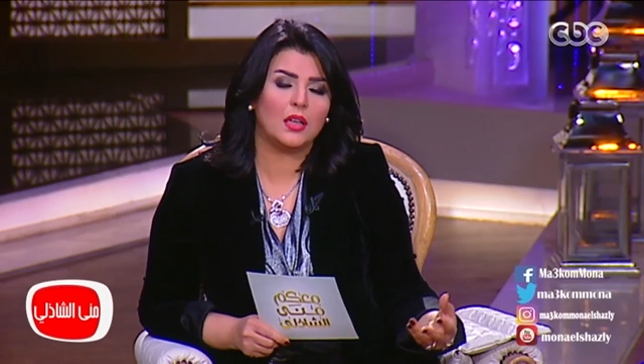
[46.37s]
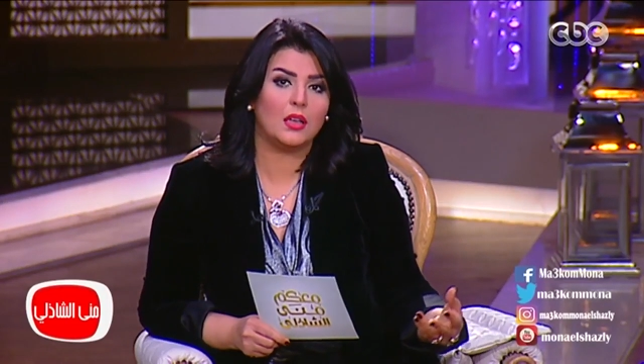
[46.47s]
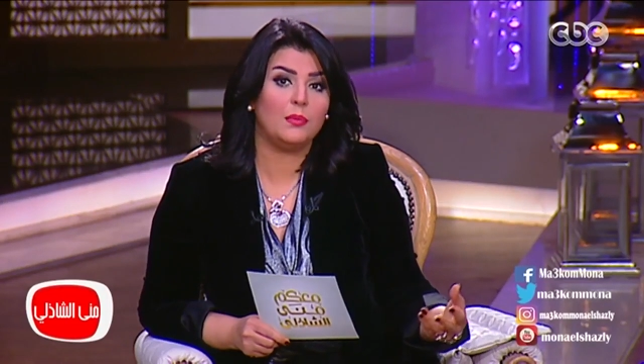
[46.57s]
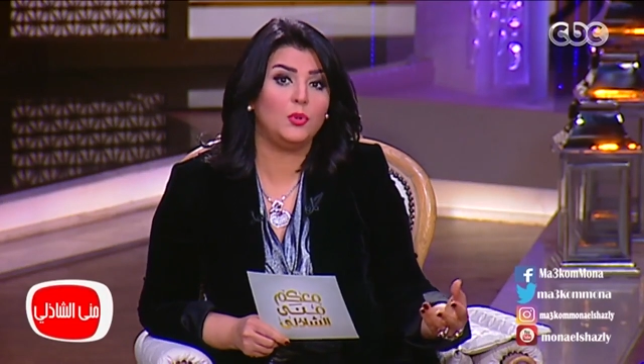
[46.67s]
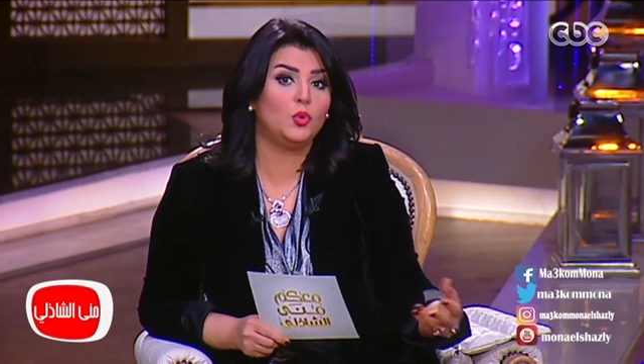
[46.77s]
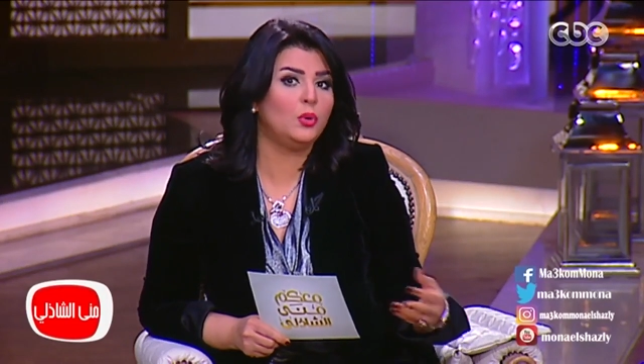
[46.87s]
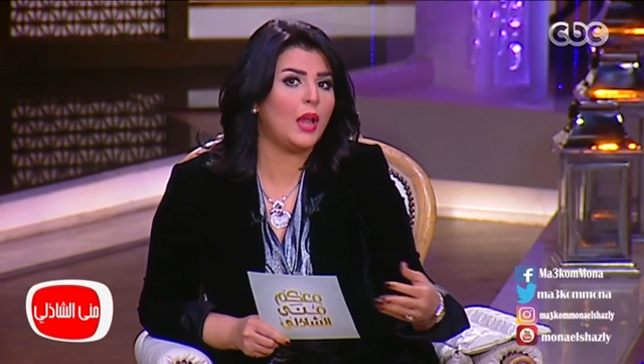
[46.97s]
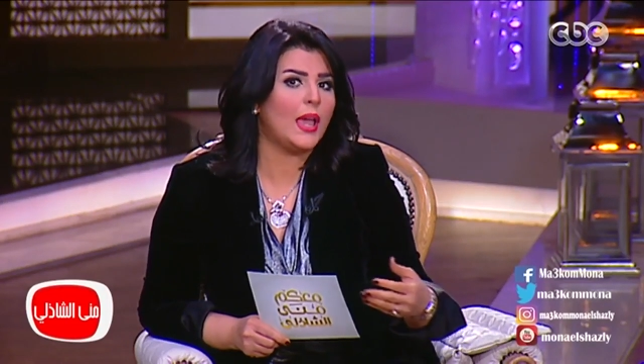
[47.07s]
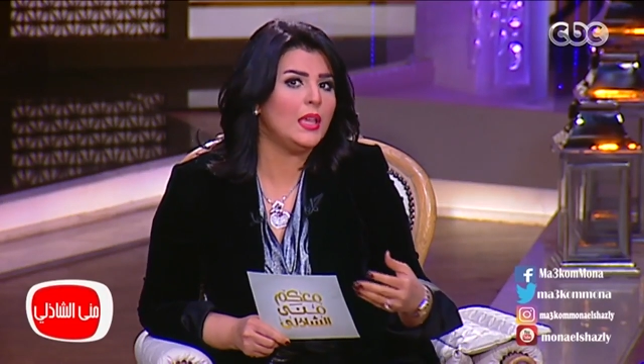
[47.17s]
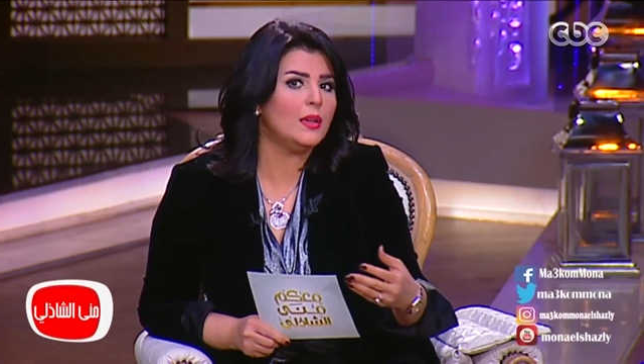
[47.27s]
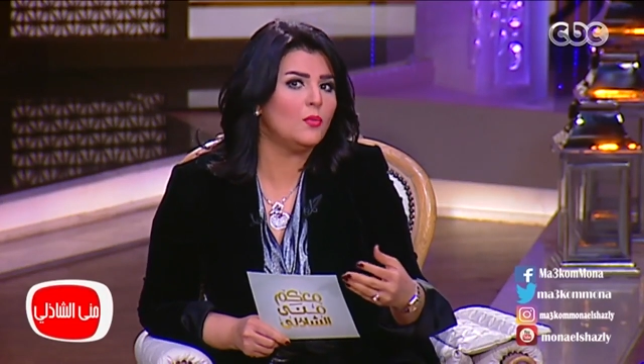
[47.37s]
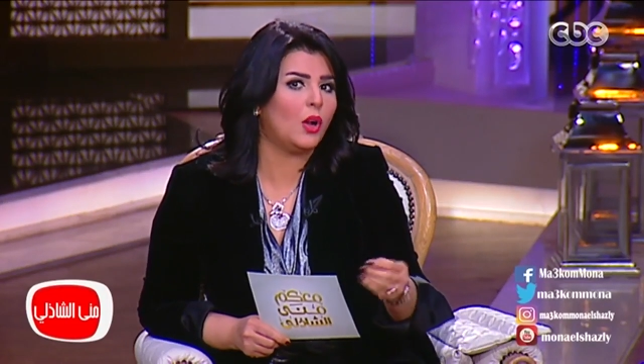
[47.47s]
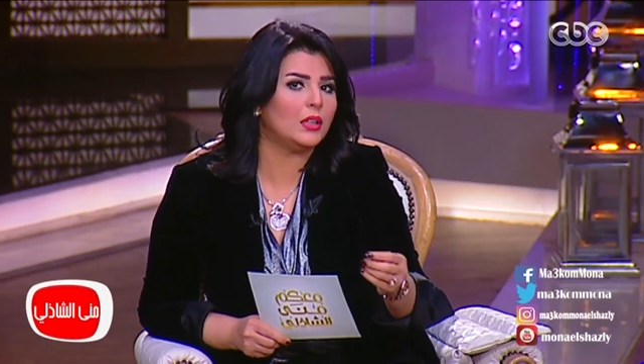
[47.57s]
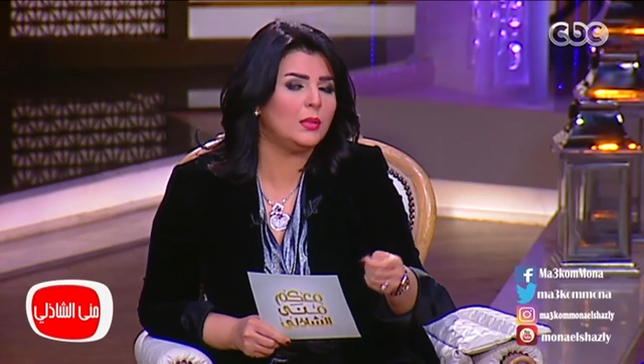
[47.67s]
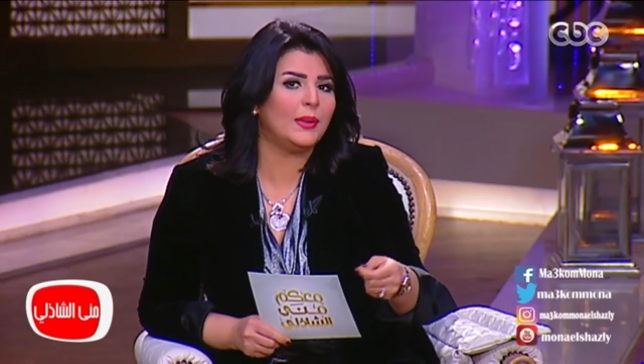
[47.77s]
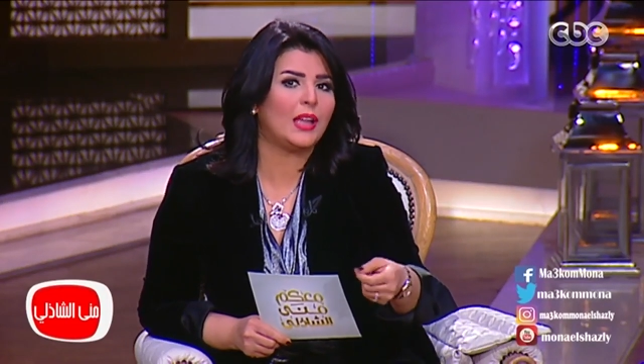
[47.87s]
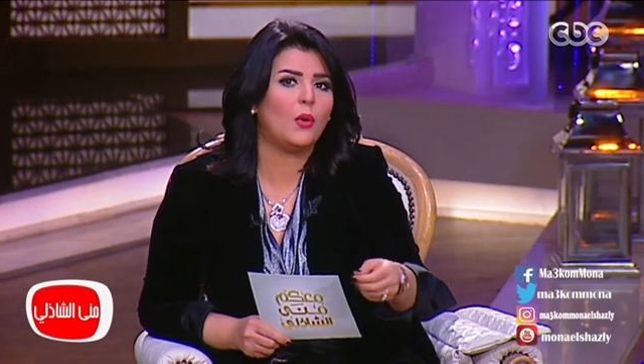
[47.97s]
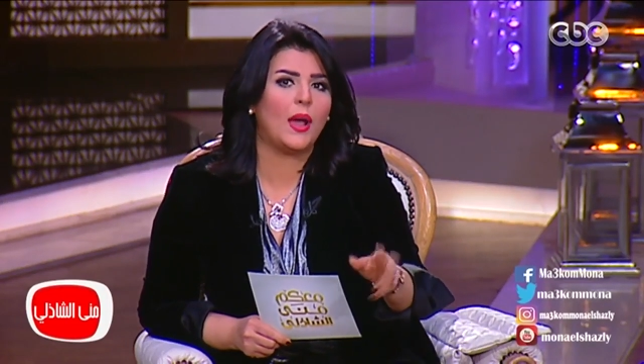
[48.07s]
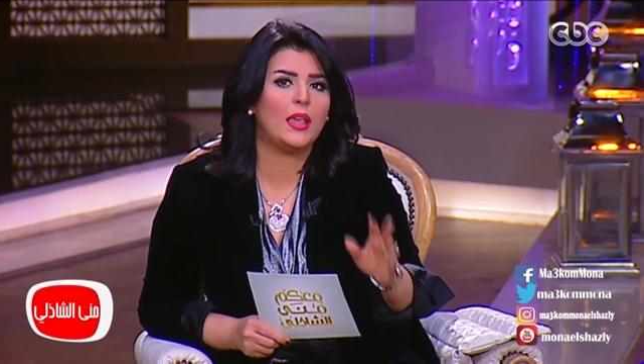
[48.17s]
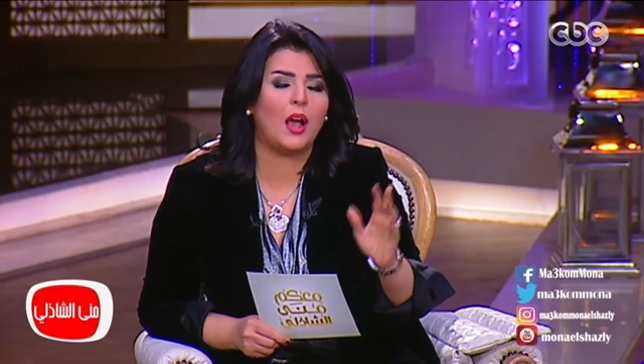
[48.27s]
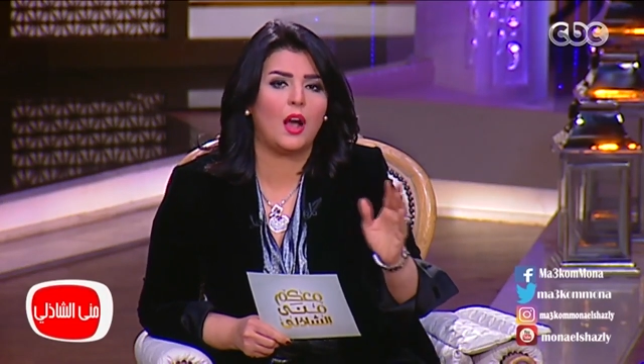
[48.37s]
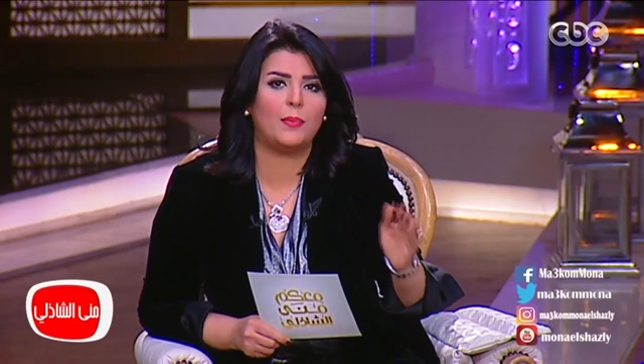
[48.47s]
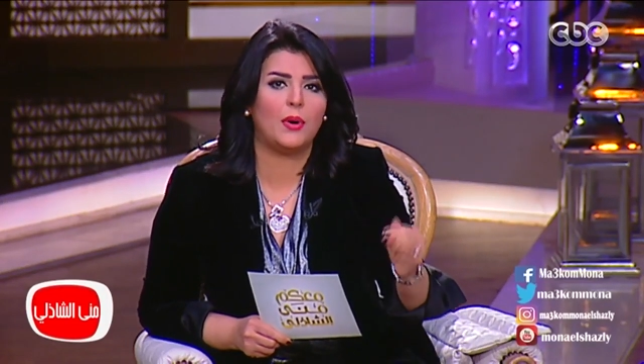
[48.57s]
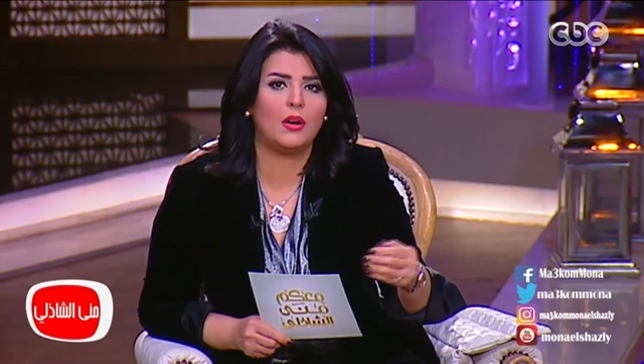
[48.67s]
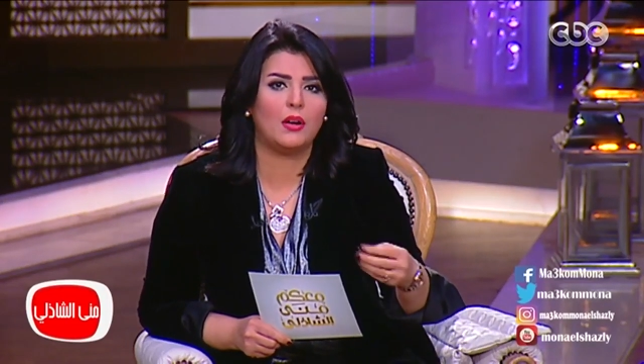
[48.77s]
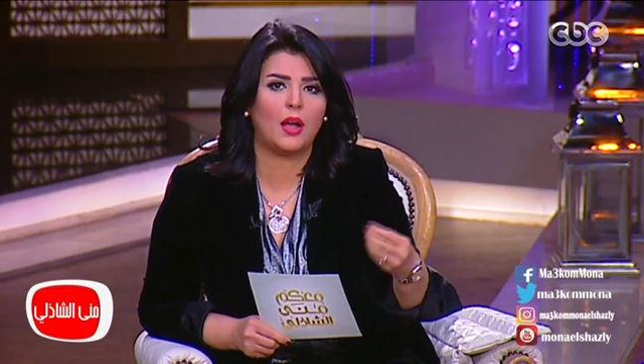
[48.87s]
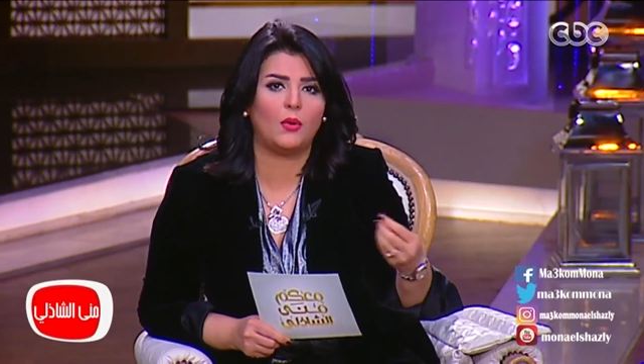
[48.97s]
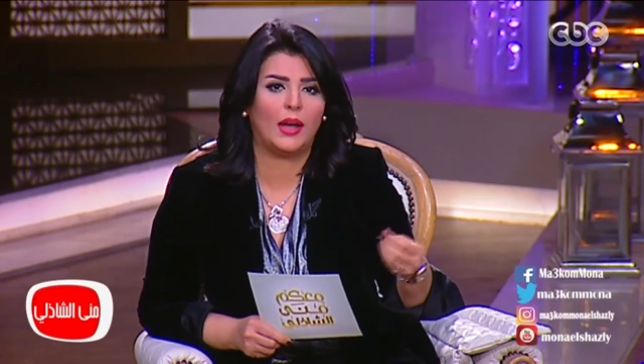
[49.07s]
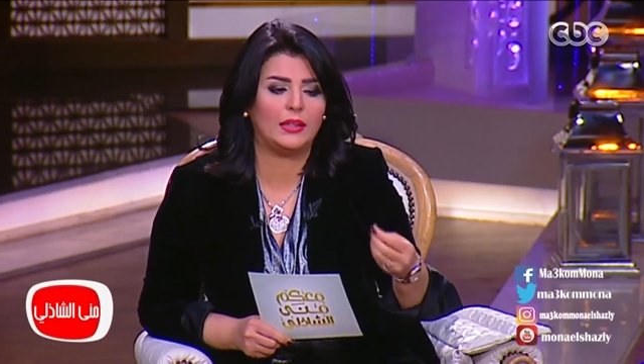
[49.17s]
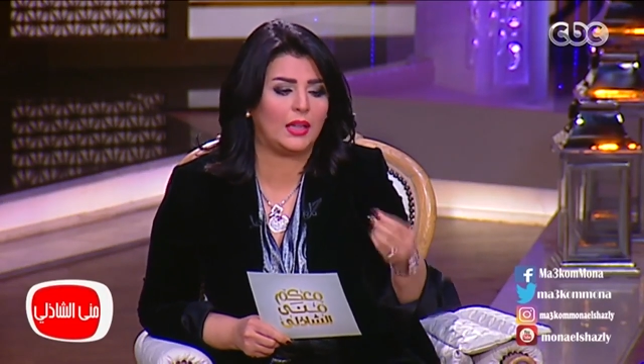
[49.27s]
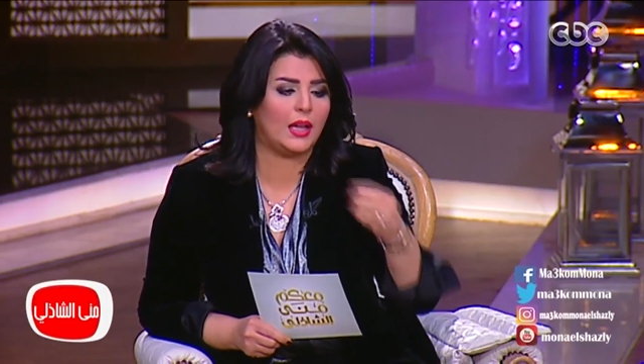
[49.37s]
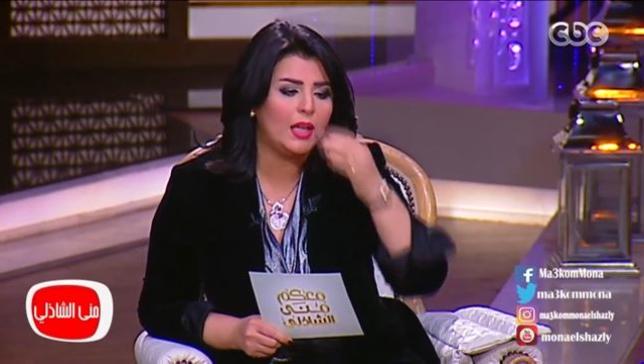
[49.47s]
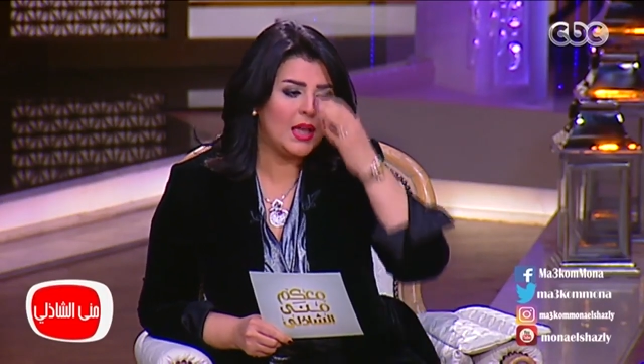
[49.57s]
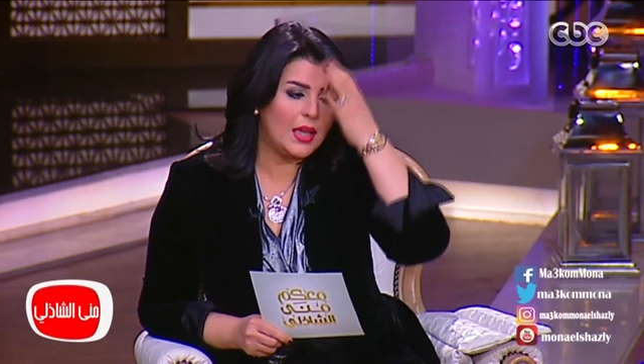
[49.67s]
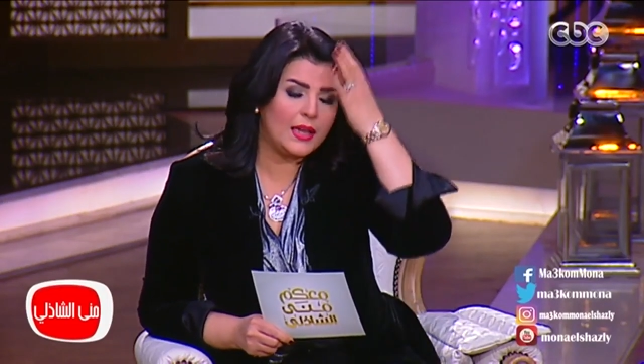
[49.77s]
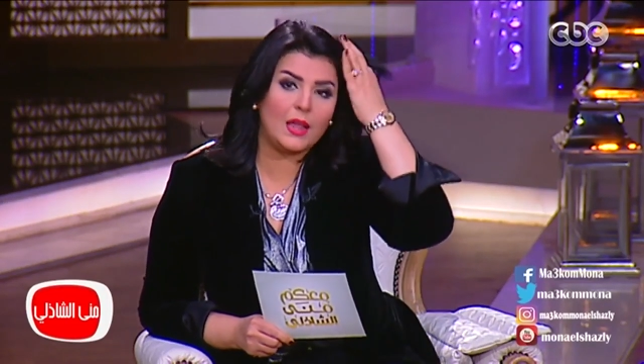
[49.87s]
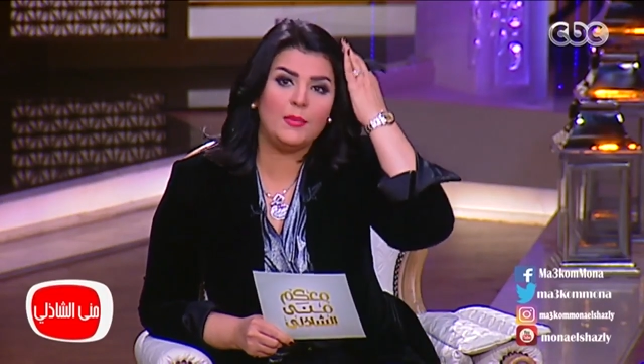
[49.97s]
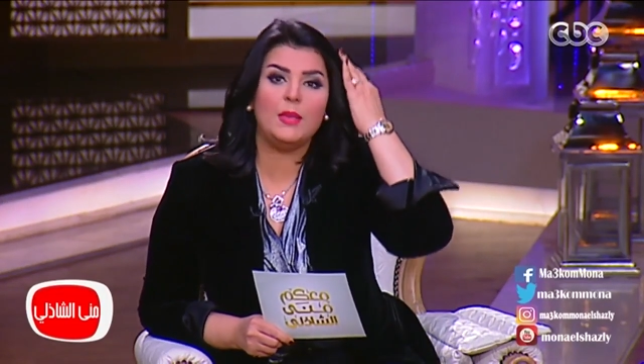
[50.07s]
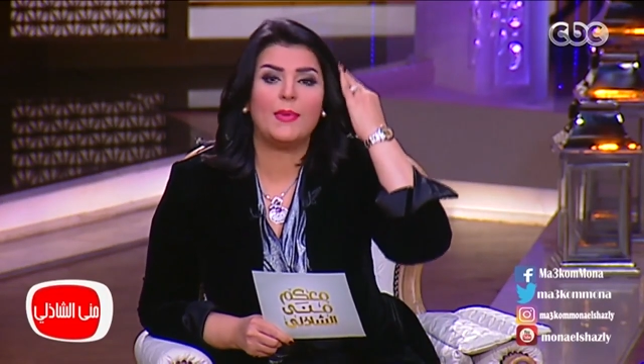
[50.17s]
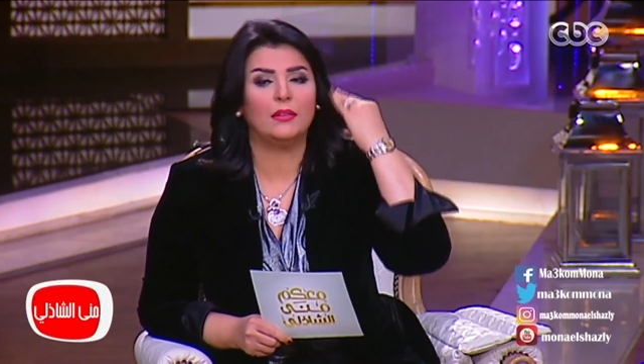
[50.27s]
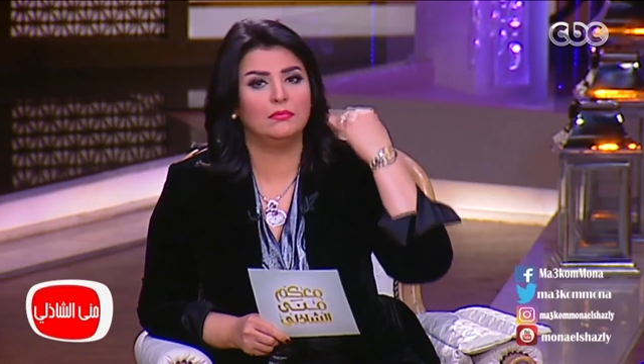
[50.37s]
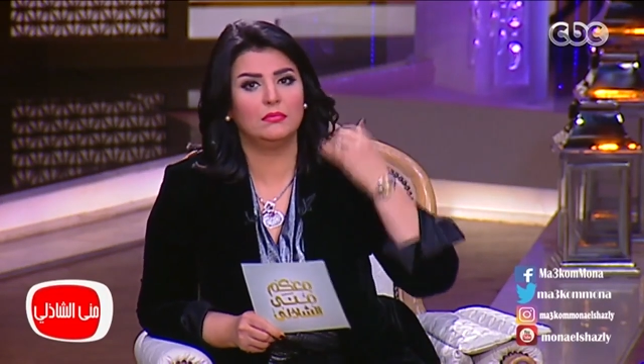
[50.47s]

آه، بدون اي مقدمات او اي اخبار او حتى نميمه